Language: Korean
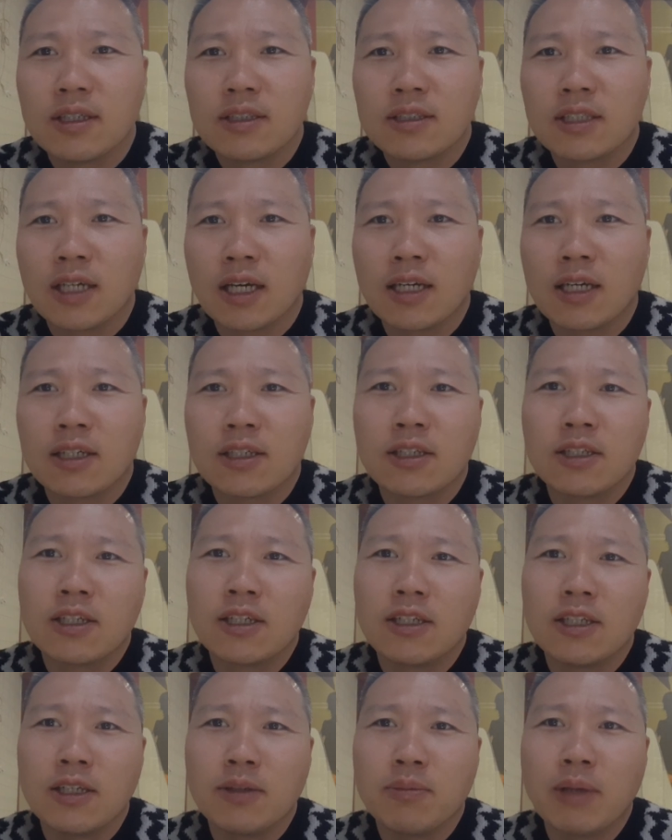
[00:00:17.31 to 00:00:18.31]
자기가 그
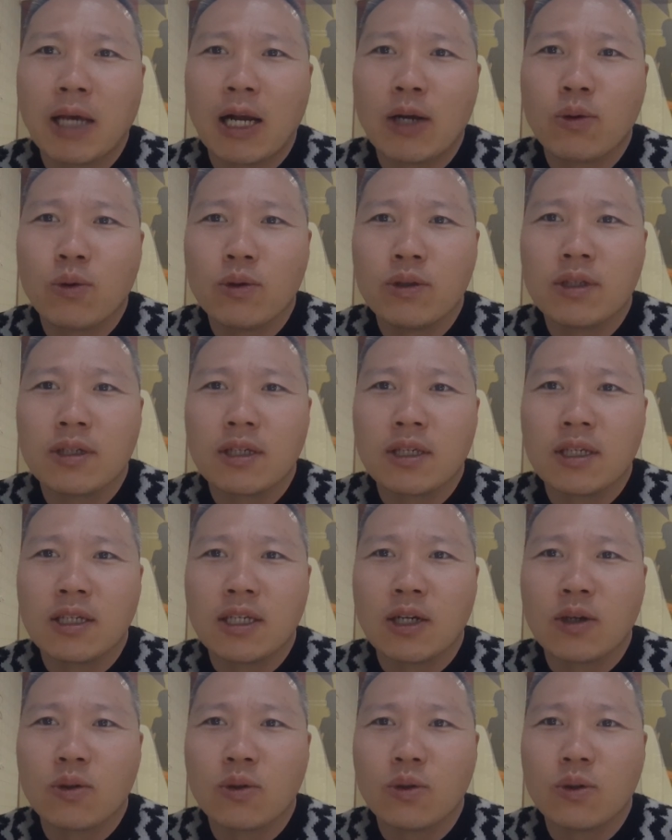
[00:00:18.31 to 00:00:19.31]
길을 이미 알고 있는
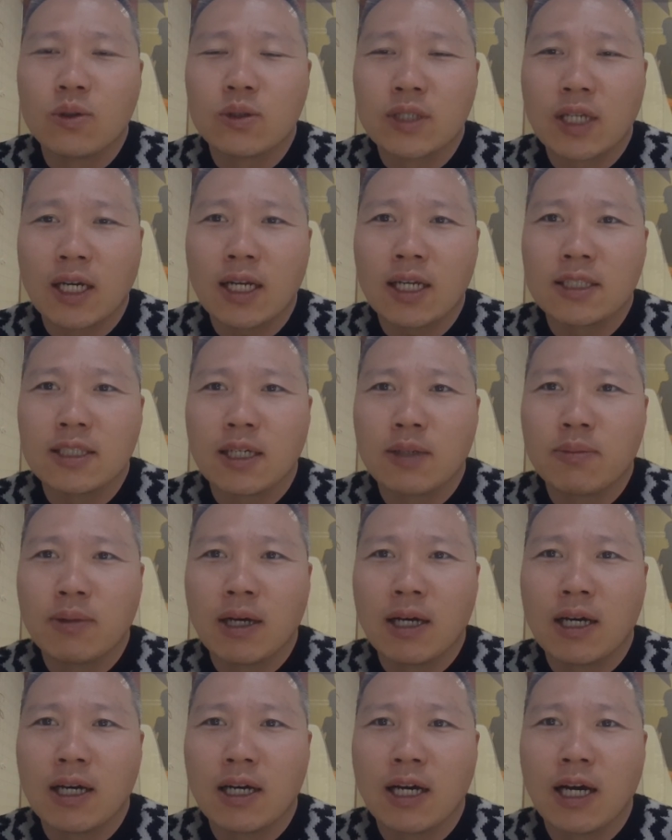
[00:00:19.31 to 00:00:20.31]
길이라고 자랑
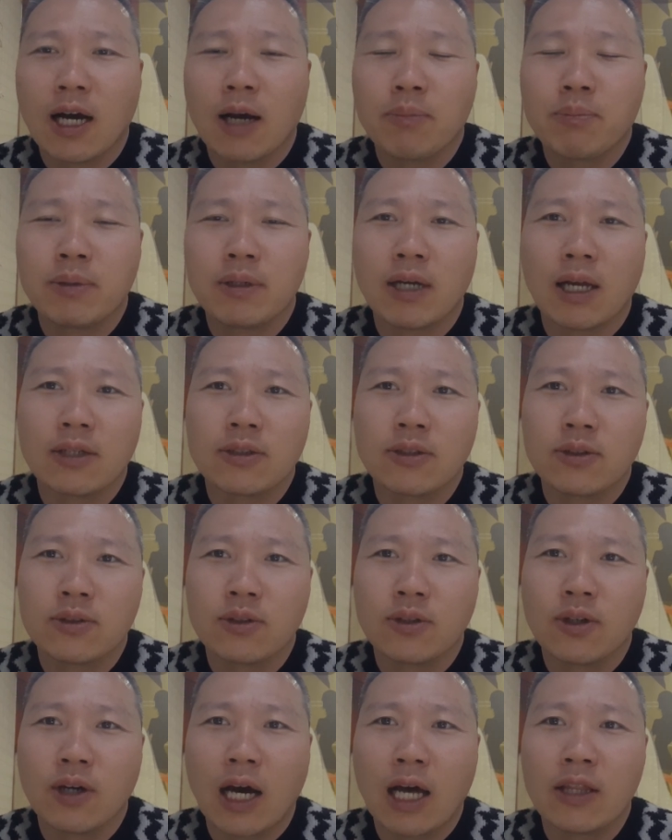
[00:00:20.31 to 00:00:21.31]
삼아 앞을
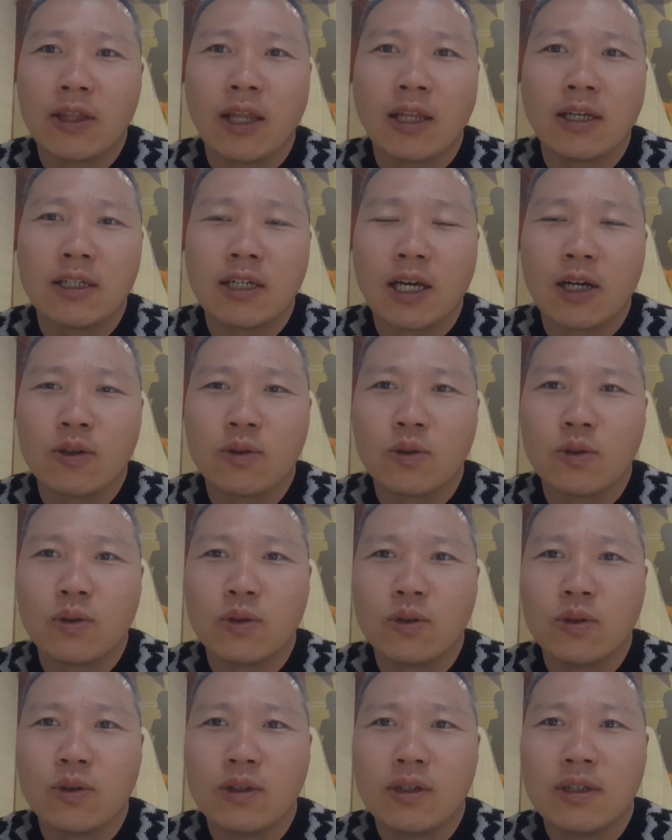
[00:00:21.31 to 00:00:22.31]
나서서 안내를
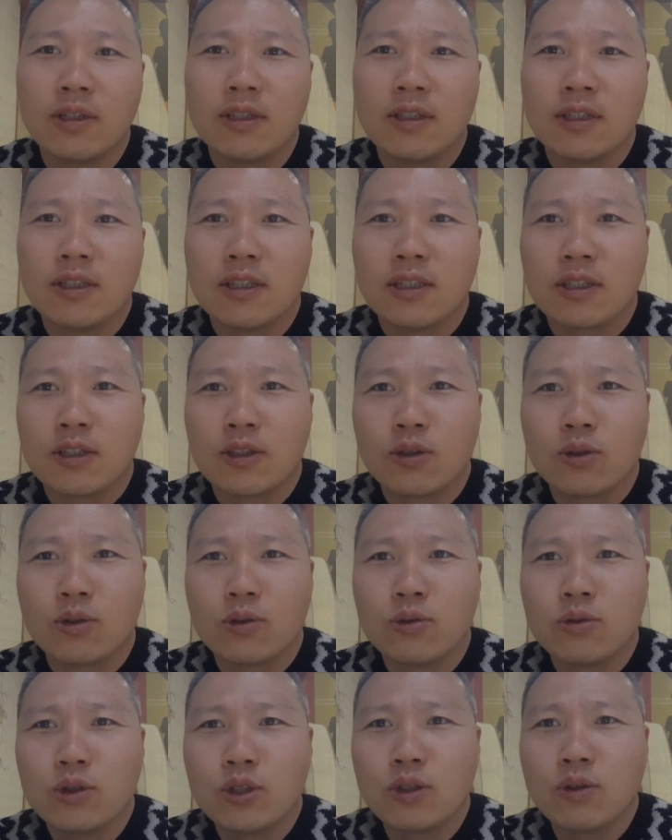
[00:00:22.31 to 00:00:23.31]
하고 그리고
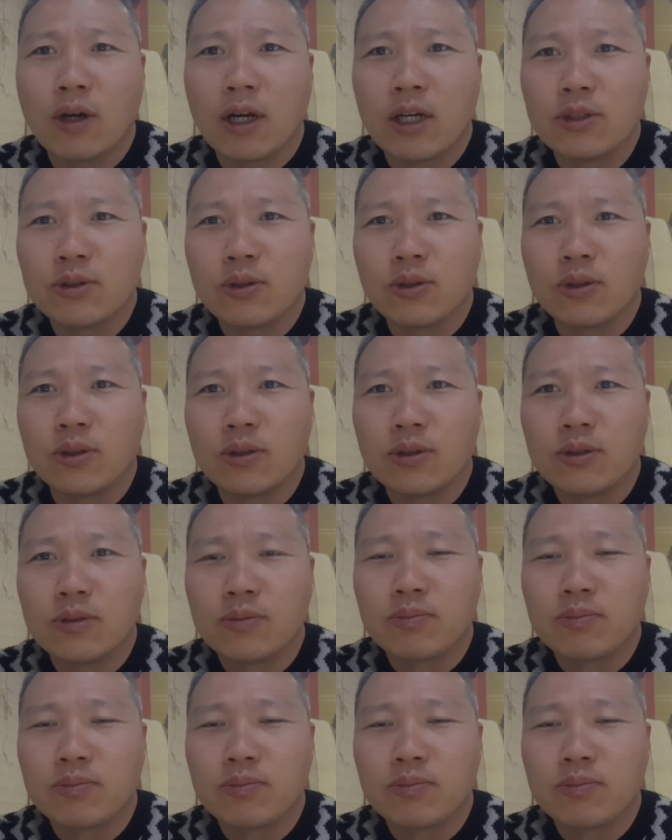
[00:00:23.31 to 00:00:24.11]
눈치를 알죠.